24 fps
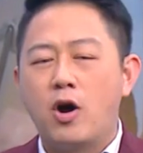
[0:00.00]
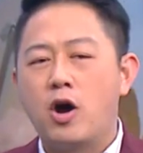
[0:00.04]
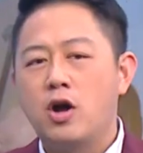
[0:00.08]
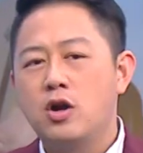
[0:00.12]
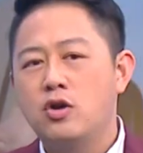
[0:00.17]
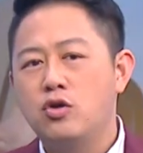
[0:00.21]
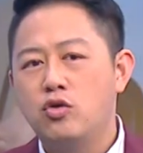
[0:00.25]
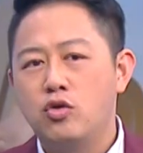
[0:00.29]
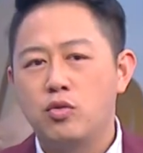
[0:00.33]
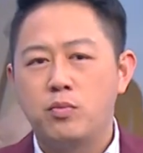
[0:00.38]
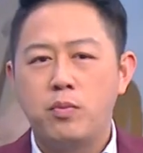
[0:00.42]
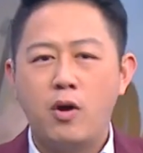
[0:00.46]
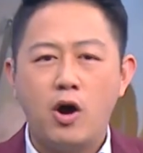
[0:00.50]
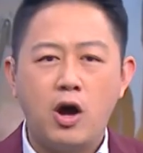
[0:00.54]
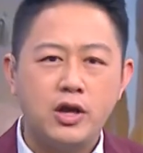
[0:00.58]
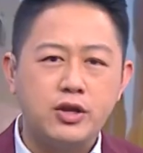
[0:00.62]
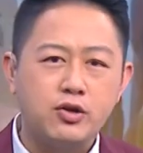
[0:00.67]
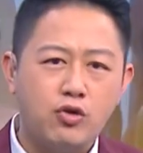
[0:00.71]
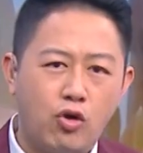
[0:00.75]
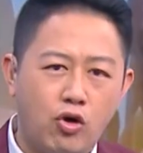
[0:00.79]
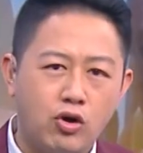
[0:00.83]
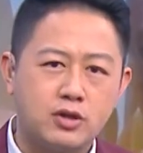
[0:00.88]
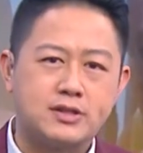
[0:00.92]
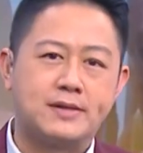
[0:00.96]
พ่อลูกพ่ออา
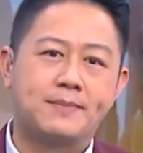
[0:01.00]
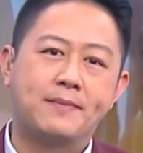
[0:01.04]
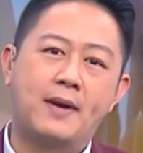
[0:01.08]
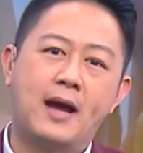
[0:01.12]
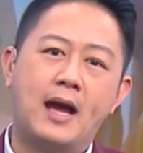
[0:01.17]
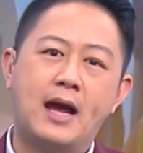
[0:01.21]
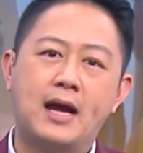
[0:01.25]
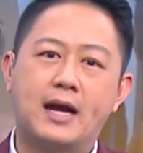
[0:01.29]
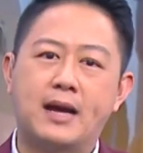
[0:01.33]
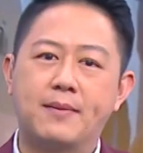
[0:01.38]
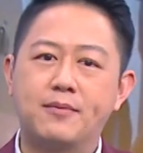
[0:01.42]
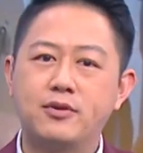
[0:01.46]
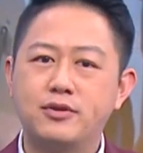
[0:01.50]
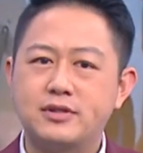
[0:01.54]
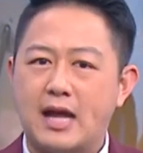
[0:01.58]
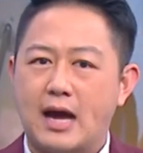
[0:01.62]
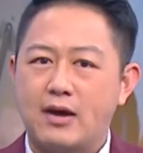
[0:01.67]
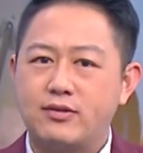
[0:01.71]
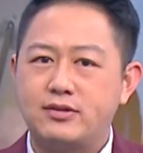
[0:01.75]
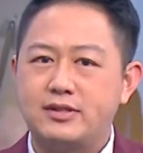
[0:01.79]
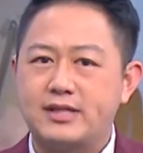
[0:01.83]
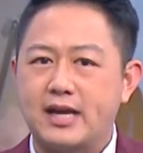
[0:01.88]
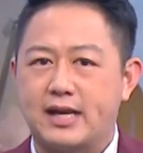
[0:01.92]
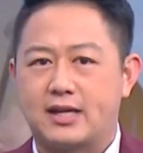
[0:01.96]
ยุ 65 กับลูกสา
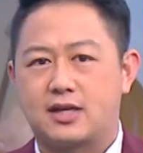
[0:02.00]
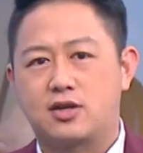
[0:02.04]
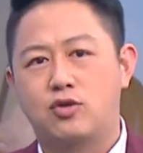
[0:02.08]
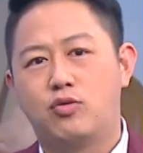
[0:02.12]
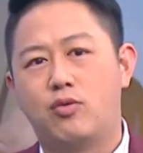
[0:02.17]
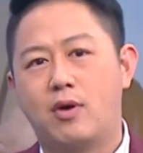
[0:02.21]
ว 7 ข